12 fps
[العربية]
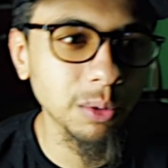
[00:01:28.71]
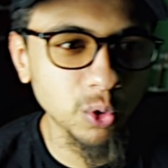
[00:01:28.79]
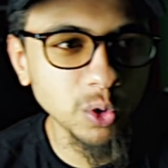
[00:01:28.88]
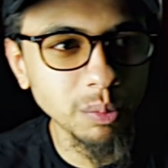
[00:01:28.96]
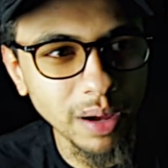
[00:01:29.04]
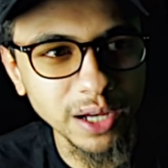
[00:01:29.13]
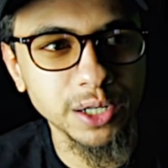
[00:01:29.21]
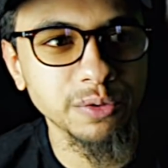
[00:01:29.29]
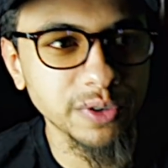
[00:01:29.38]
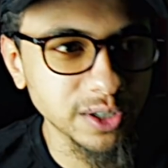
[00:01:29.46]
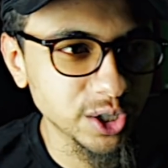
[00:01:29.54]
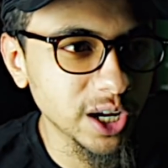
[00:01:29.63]
بتكون ماشي
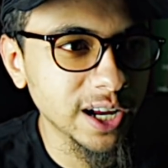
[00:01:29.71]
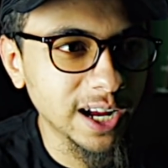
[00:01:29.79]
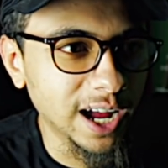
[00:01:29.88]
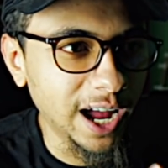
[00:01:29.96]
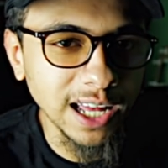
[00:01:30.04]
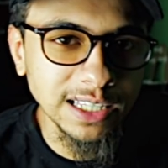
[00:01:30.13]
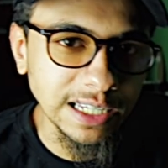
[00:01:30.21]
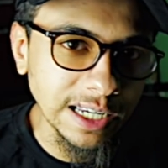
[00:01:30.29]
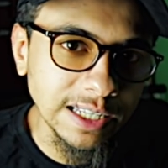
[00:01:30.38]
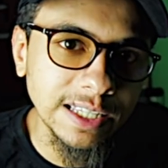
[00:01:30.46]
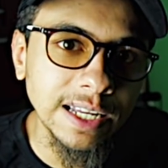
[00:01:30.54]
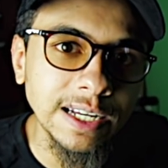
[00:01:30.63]
في الشارع عادي
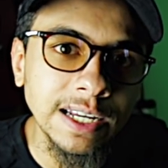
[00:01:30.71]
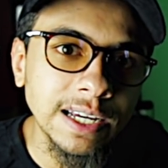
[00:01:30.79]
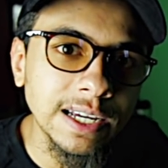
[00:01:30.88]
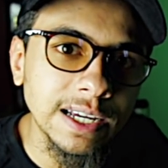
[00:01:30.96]
جدا